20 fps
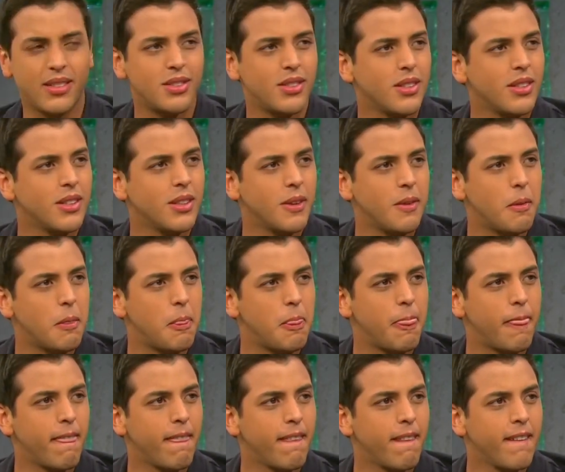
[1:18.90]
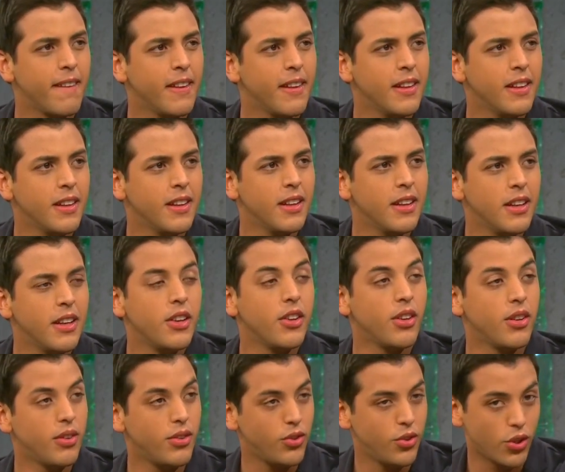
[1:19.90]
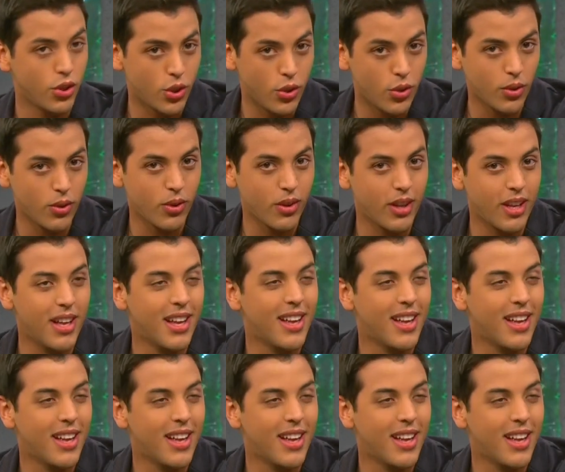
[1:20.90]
disquera le está editando, editando las canciones a Chávez ahora? Porque...